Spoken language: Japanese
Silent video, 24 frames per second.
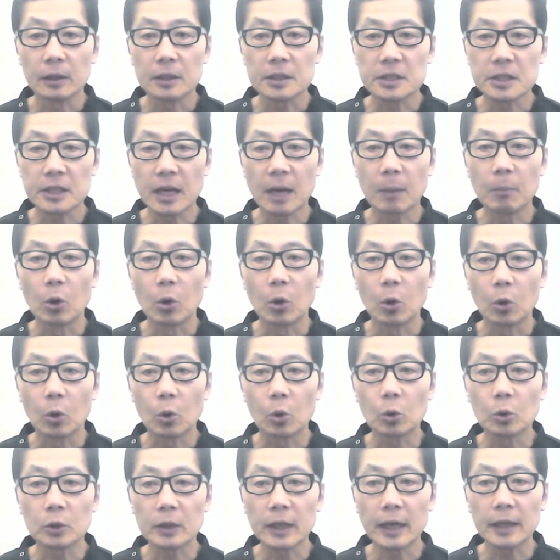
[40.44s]
しかも
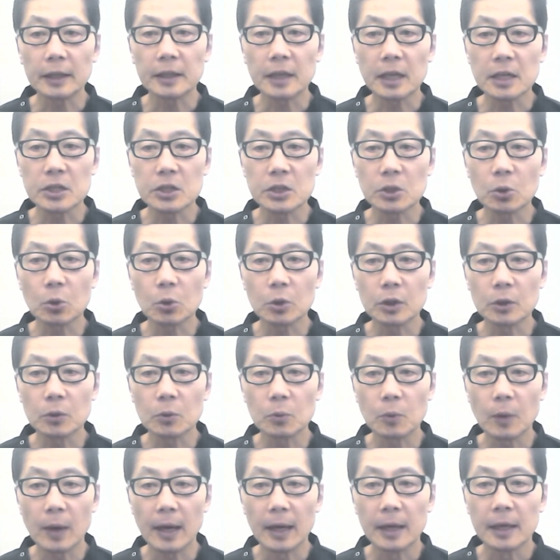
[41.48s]
この大腿四頭筋
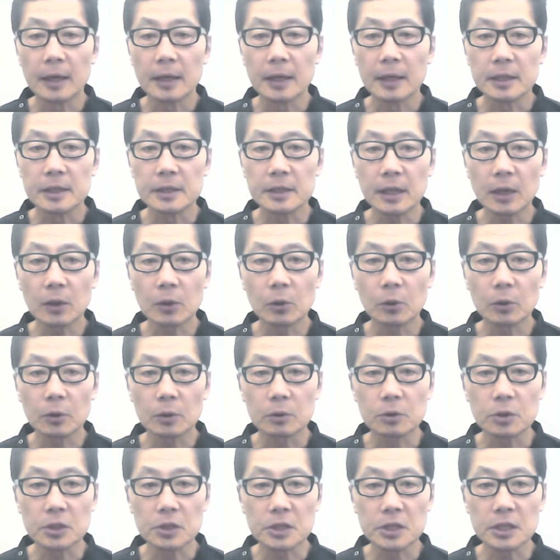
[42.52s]
は膝の
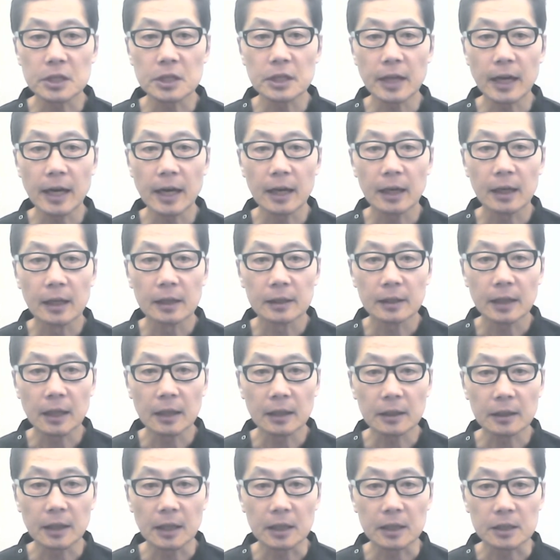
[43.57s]
屈伸や
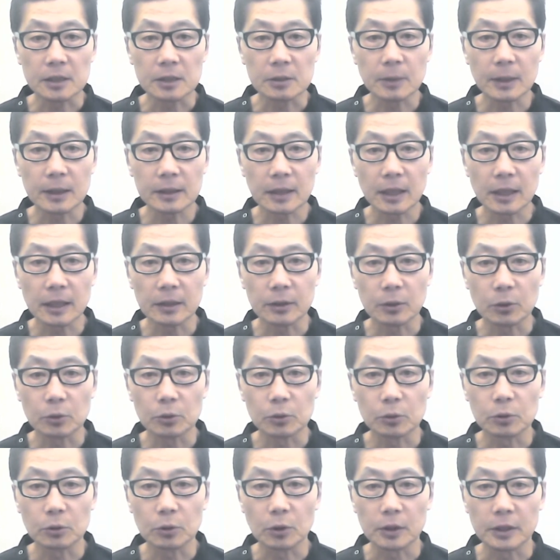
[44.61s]
立ったり座ったりとい
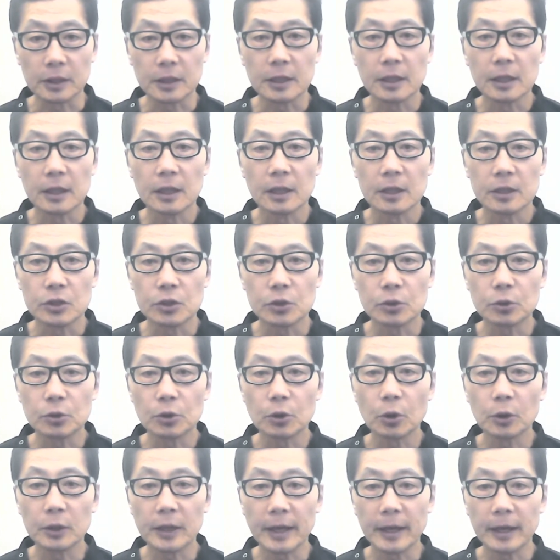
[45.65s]
うのに重
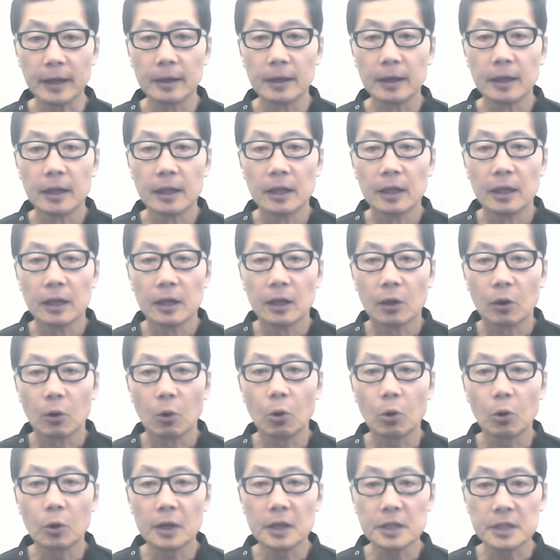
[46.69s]
要で、
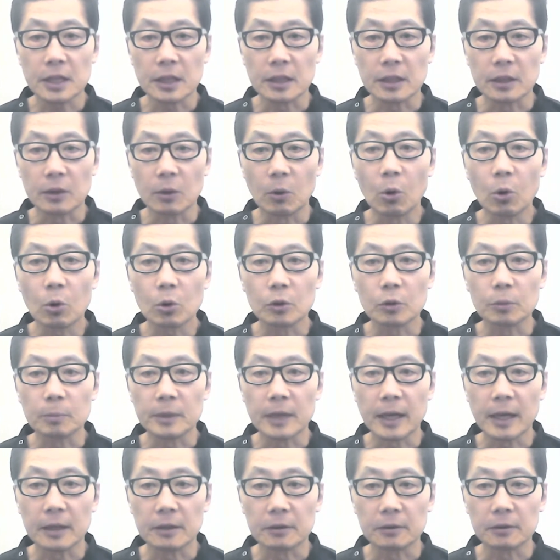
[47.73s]
高齢者に多く見
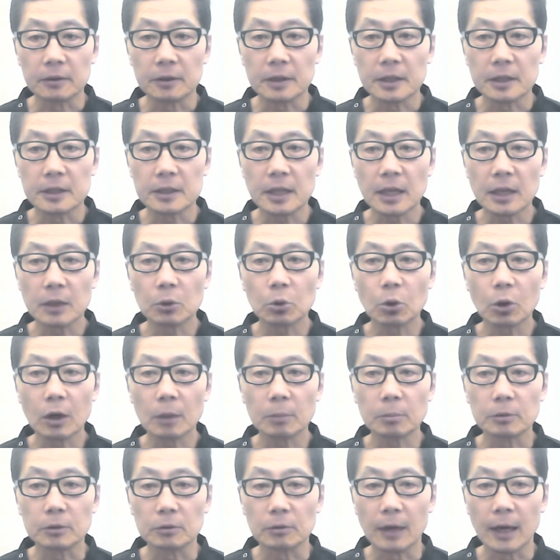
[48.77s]
られる膝の
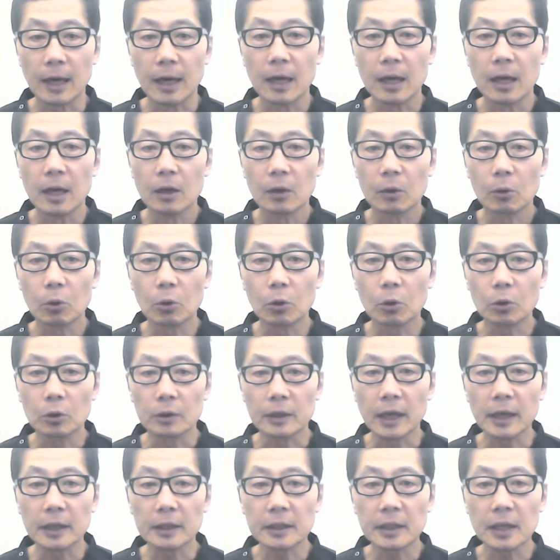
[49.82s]
トラブルはこの
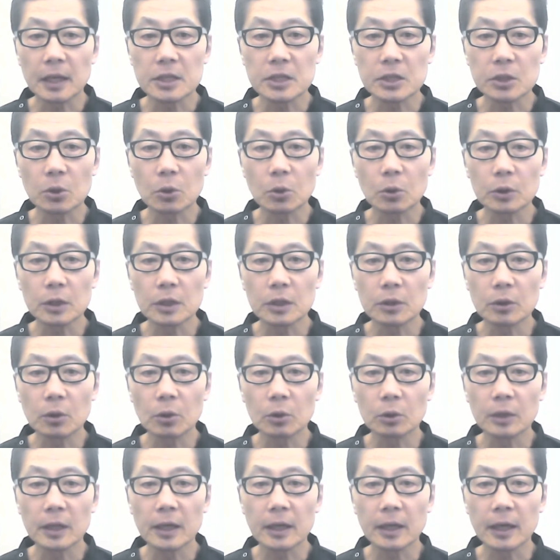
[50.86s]
大腿四頭筋
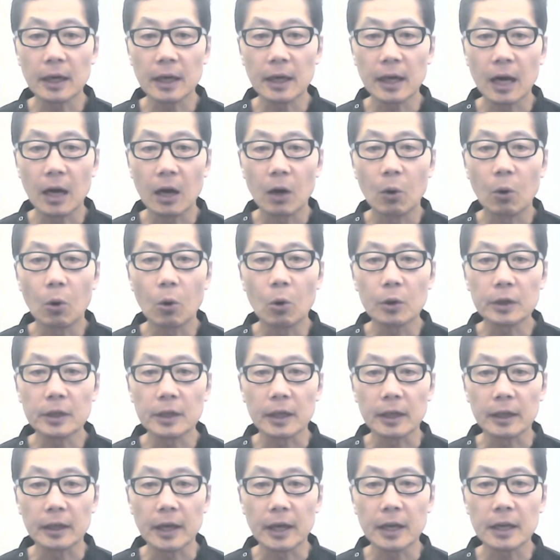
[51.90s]
の低下が大き
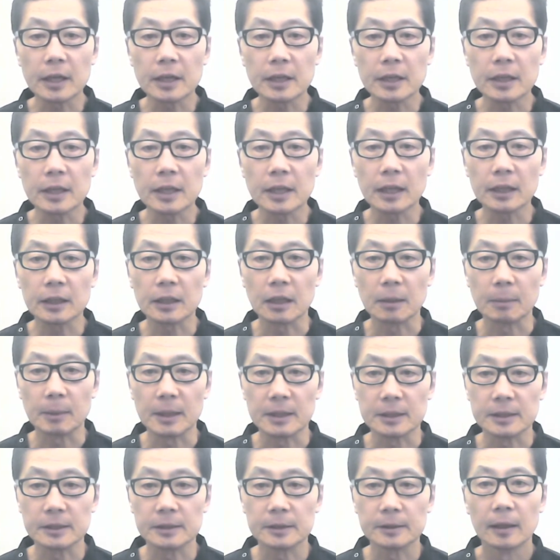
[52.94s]
な原因になっていま
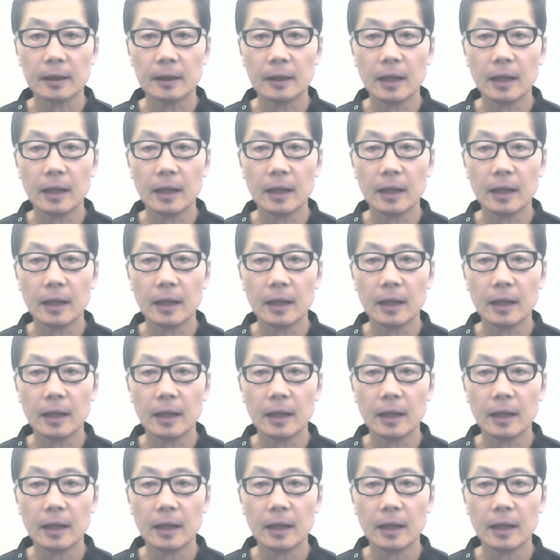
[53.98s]
す。